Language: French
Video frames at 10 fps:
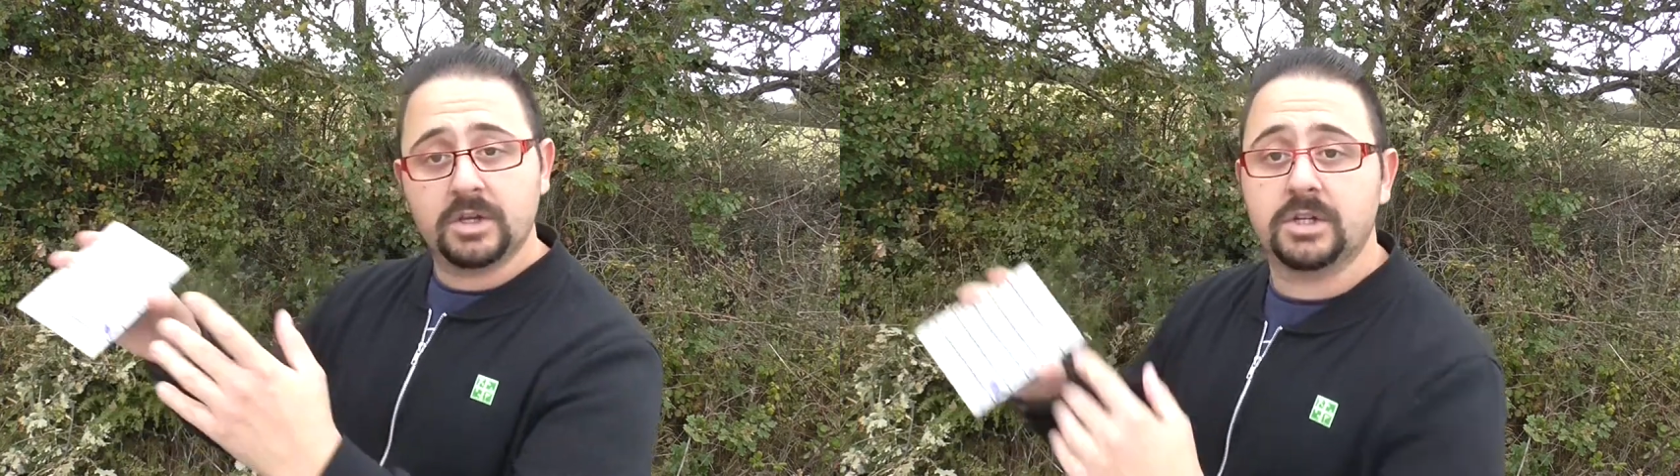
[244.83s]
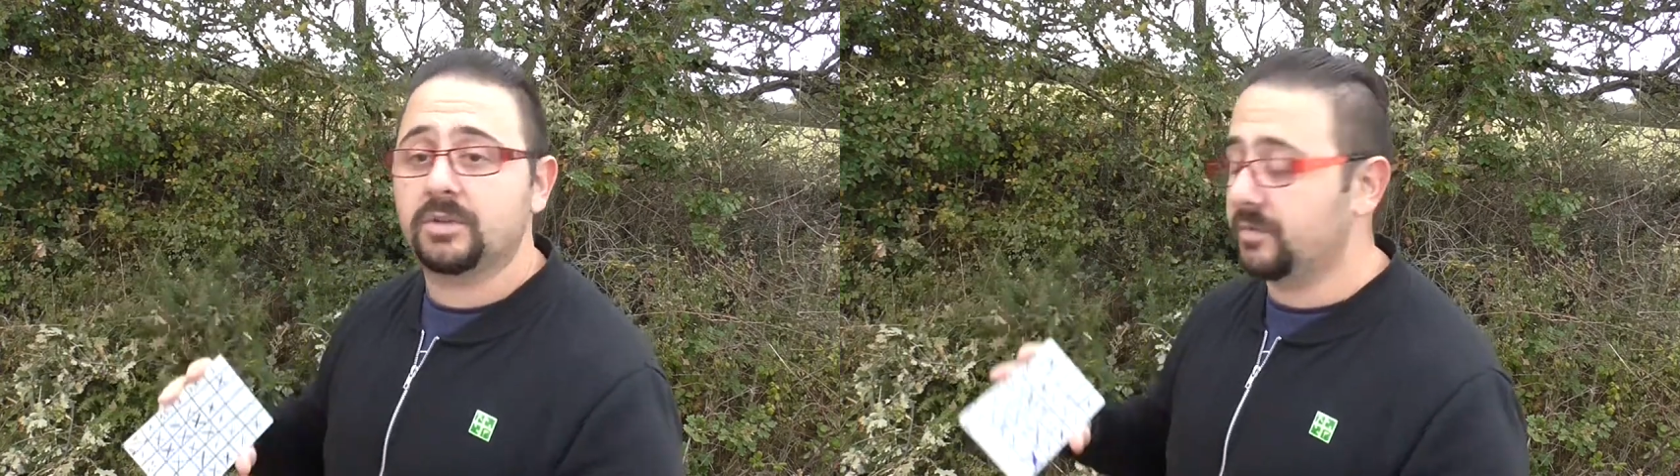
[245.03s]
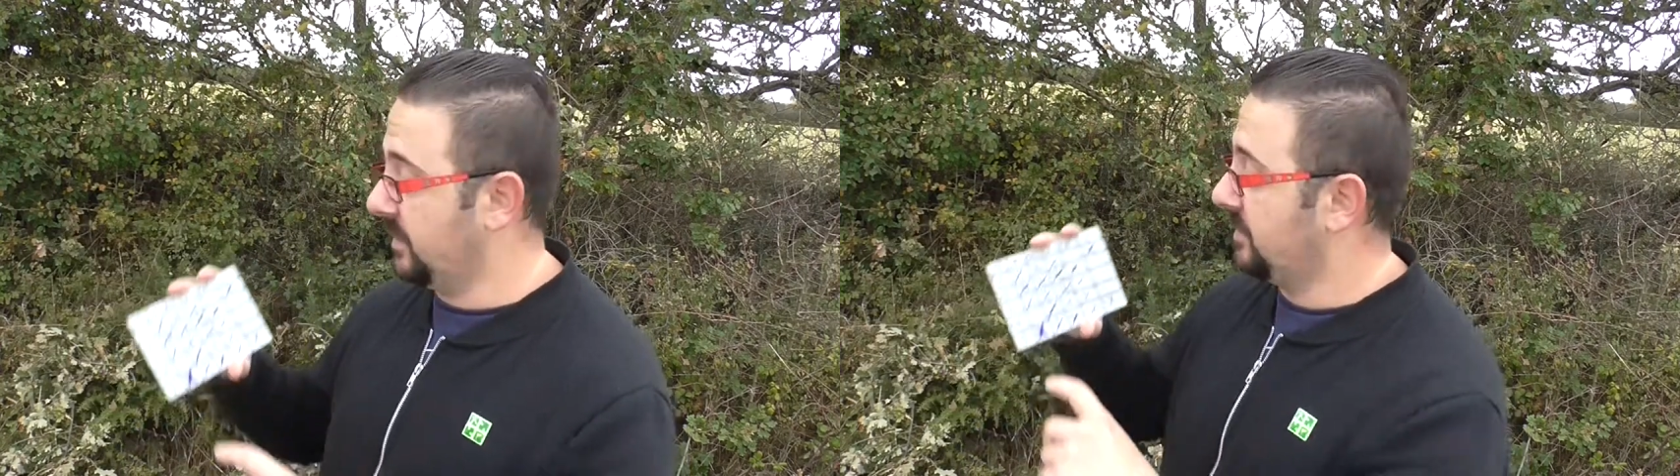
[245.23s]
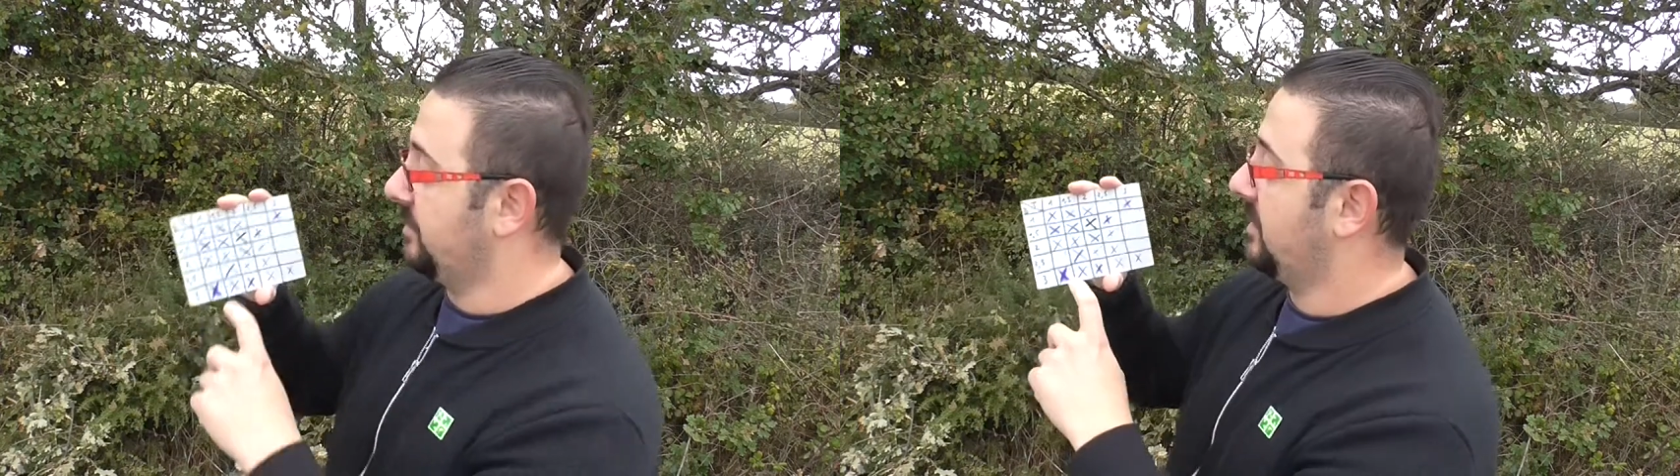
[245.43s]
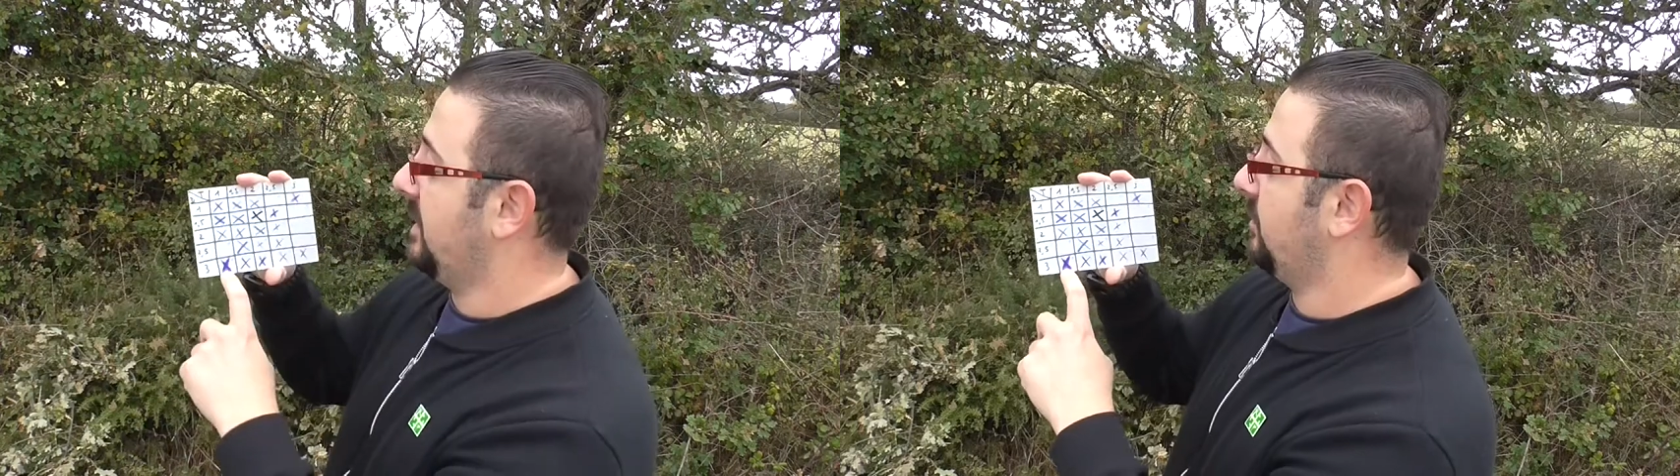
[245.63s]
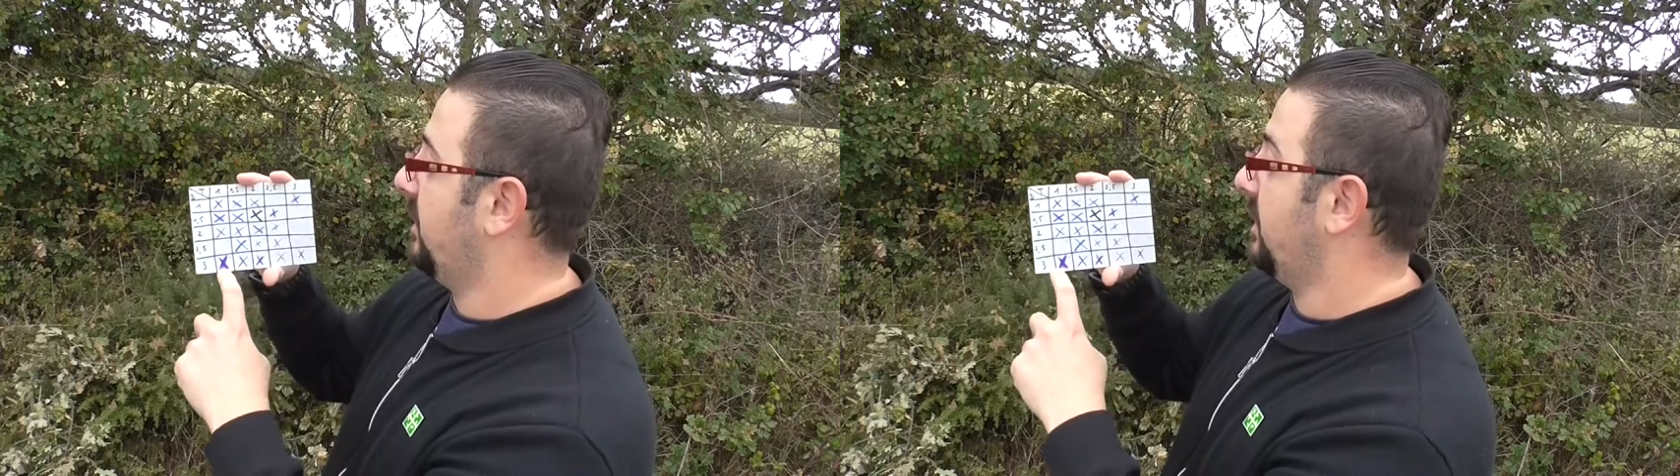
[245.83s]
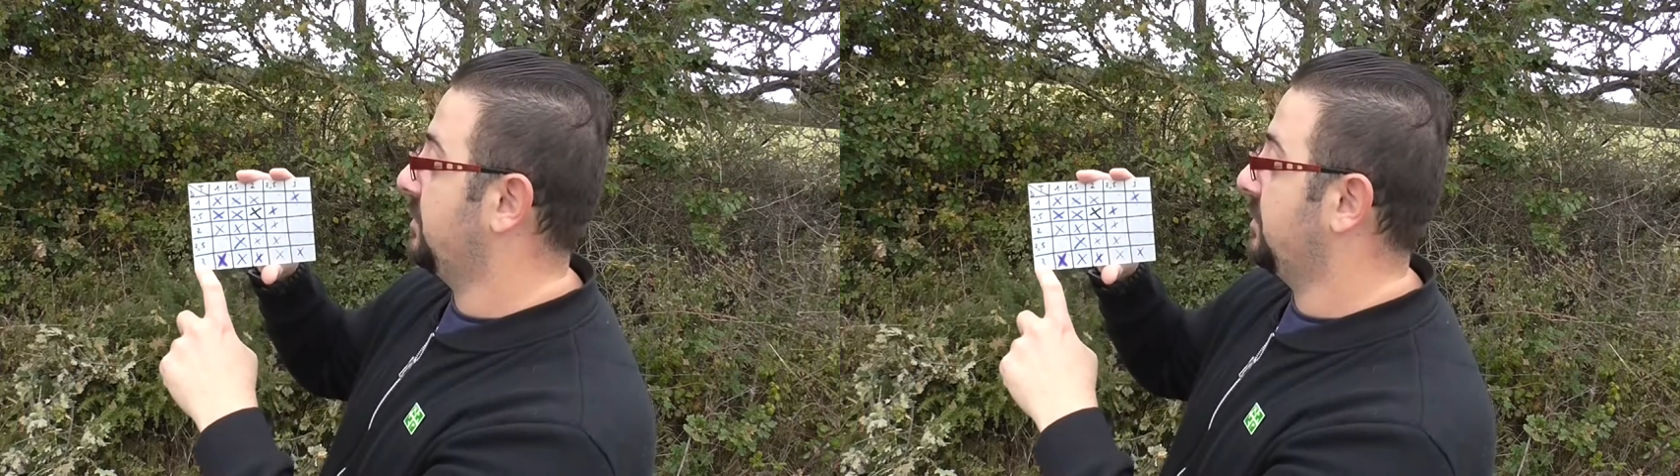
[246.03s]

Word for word: je l'ai trouvé donc la 3.1,